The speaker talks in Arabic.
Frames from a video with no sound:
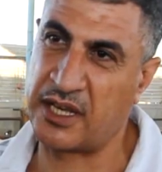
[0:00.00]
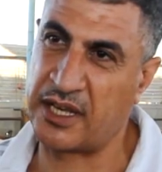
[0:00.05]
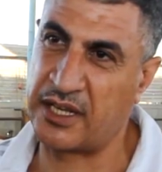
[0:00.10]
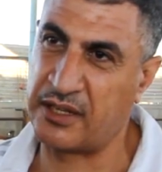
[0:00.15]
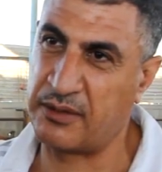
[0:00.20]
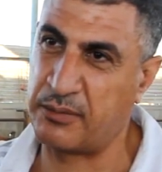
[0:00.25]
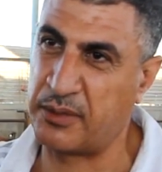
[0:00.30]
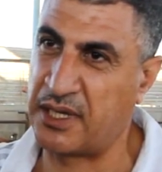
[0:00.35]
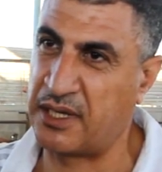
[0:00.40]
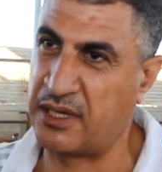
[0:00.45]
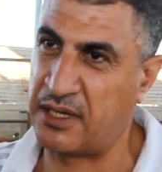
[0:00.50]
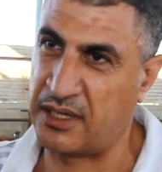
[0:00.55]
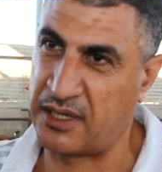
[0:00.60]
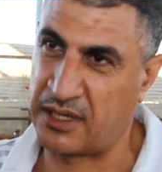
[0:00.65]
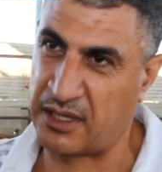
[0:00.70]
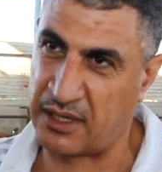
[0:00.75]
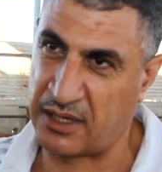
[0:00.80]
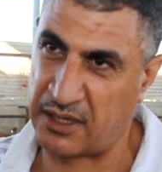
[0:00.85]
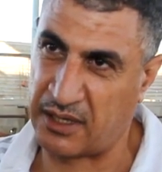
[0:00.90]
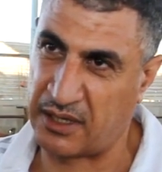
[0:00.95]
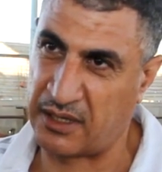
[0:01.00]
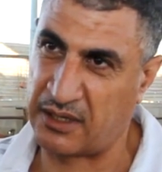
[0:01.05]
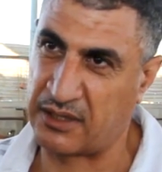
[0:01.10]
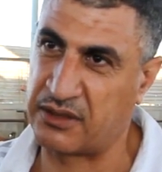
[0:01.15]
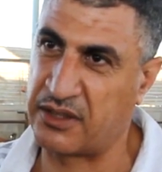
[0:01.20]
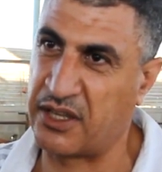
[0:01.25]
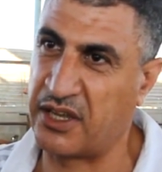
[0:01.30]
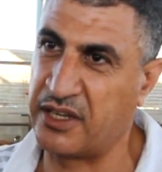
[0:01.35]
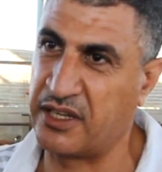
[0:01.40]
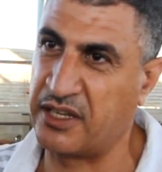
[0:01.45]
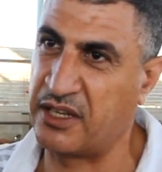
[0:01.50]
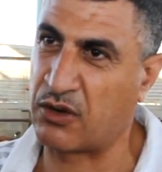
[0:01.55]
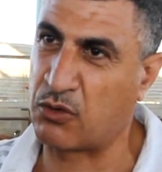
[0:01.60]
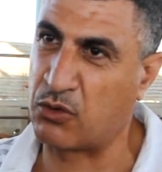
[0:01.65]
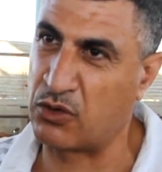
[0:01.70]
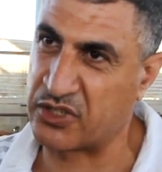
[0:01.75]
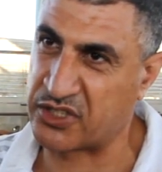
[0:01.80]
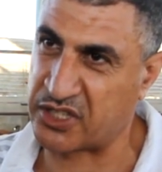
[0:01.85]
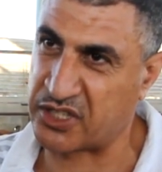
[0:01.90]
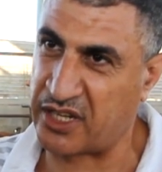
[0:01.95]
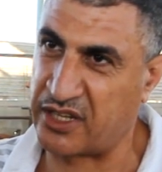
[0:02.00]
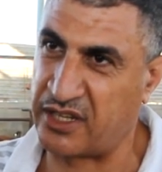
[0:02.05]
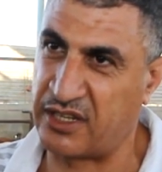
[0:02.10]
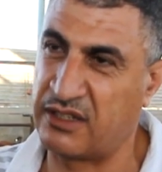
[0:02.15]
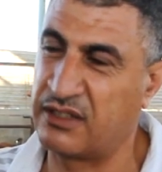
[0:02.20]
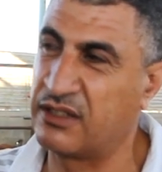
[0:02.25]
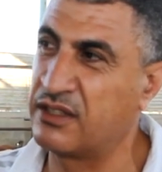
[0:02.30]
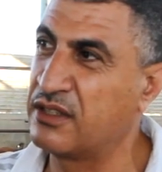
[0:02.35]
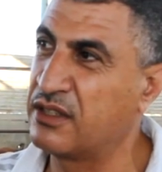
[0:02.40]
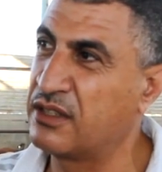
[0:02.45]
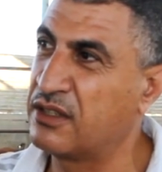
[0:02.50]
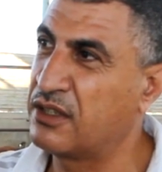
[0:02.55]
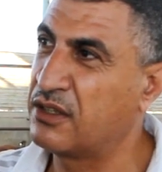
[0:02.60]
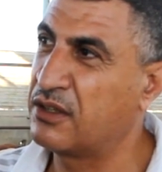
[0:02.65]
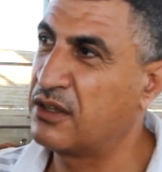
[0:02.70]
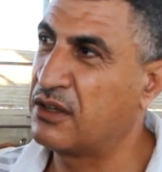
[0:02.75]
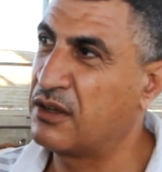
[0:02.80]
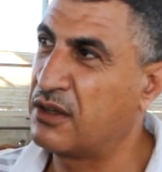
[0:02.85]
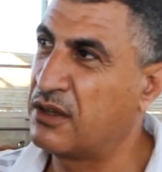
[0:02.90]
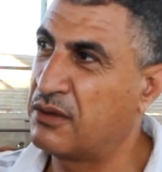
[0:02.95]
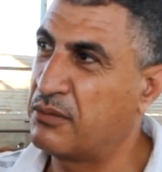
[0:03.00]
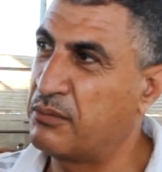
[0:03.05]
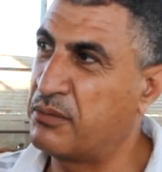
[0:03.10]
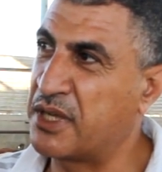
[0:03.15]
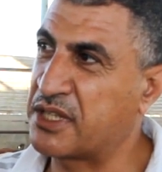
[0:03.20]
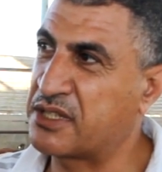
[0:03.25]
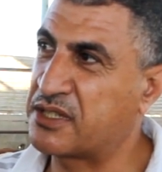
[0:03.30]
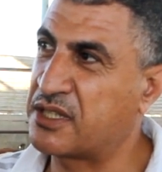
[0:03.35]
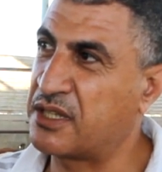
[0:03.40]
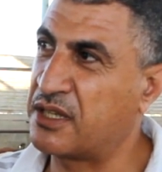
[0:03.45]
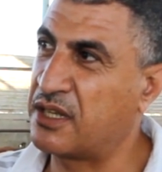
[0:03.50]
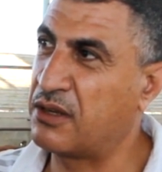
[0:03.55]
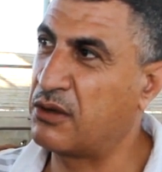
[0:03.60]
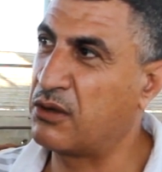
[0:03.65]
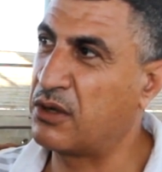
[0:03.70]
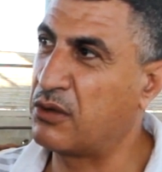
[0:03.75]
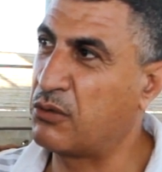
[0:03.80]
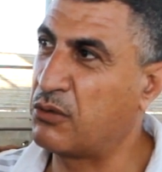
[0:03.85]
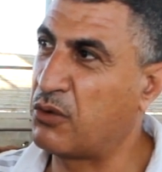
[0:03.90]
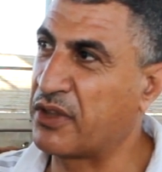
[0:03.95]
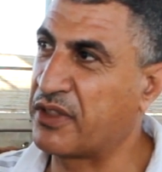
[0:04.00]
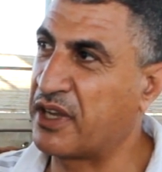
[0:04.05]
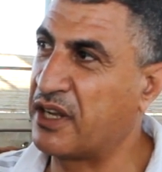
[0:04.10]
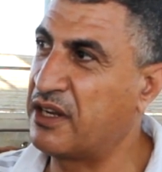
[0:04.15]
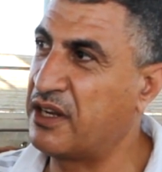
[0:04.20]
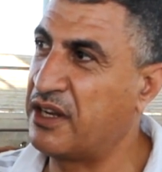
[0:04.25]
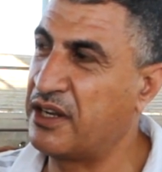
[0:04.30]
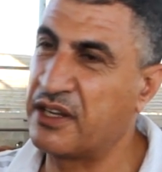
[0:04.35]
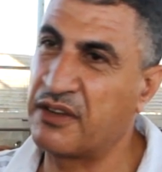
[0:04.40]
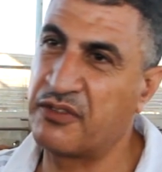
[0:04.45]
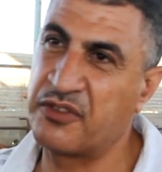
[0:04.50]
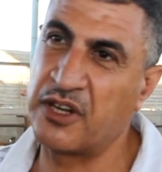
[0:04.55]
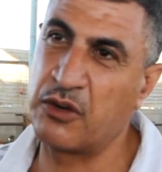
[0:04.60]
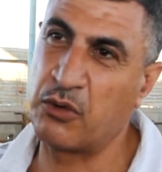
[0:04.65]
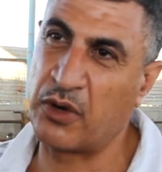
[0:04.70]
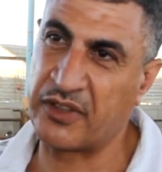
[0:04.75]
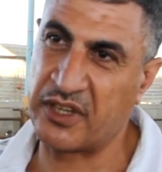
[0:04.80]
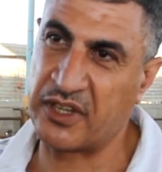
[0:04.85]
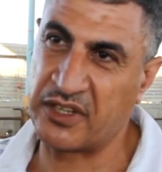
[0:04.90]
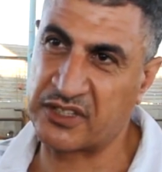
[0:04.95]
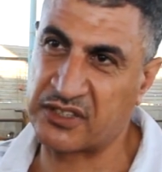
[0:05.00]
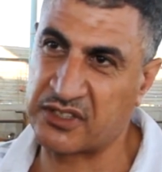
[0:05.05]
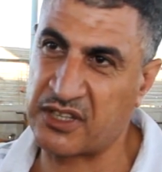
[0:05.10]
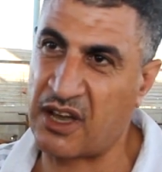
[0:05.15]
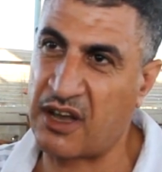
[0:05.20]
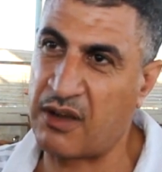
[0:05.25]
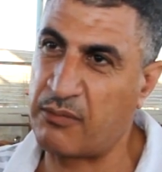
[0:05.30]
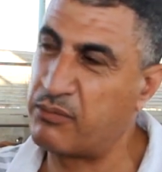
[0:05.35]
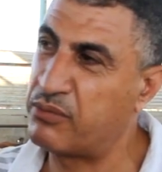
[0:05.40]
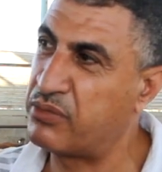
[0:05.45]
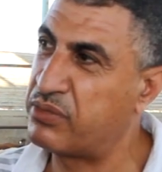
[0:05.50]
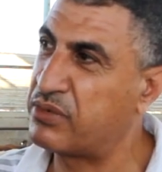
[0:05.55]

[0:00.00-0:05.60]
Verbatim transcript: يعني بالضحيه كل سنه بس الوضع اللي احنا فيه الوضع الصعب